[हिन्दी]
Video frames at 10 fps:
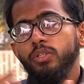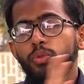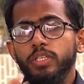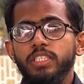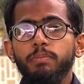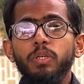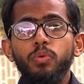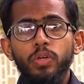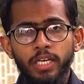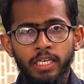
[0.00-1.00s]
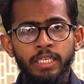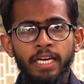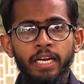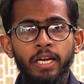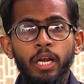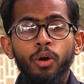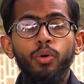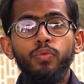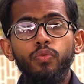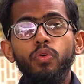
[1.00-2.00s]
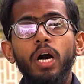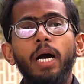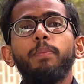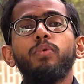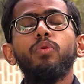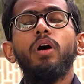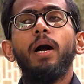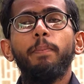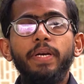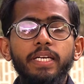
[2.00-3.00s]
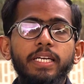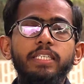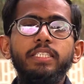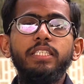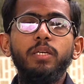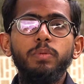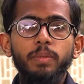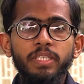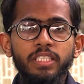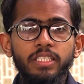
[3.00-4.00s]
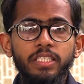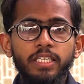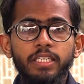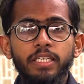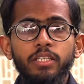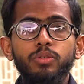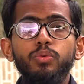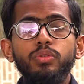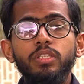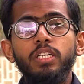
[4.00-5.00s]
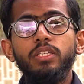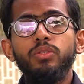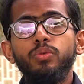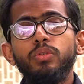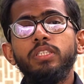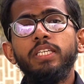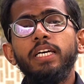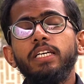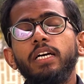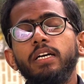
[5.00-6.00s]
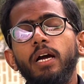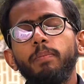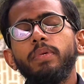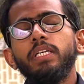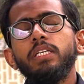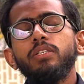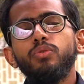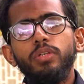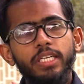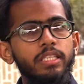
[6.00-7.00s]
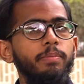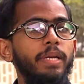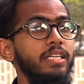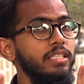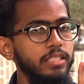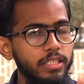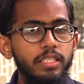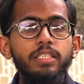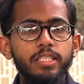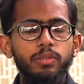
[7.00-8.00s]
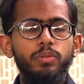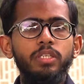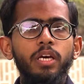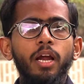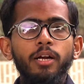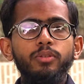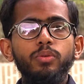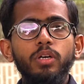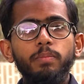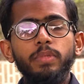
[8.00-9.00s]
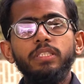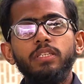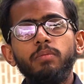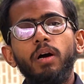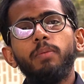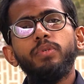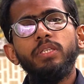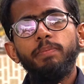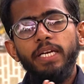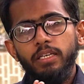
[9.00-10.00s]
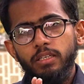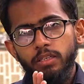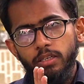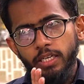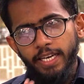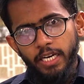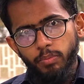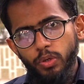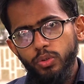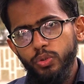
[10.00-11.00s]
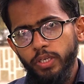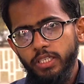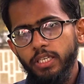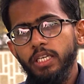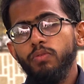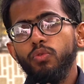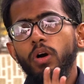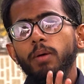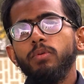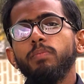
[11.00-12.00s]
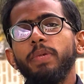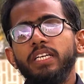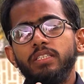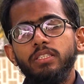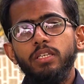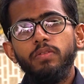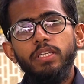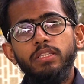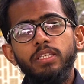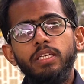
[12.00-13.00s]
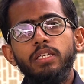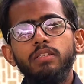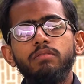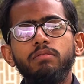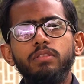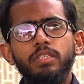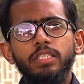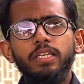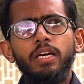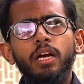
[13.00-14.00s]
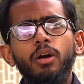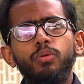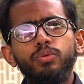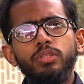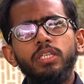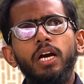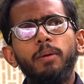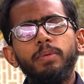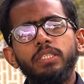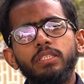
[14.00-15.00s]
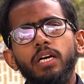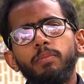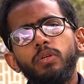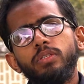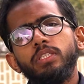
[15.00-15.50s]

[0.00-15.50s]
यूके से बिल्कुल अलग है और वो आपको अपने क्राइटेरिया के मुताबिक जज करेंगे तो उसके लिए ज़रूरी ये है कि अगर आपने यूके के अंदर प्रैक्टिस नहीं की हुई तो कम अज़ कम आप उनकी अकेडमी को ज्वाइन करें वो आपको प्रैक्टिस करवाते हैं ठीक है उससे आप इस काबिल हो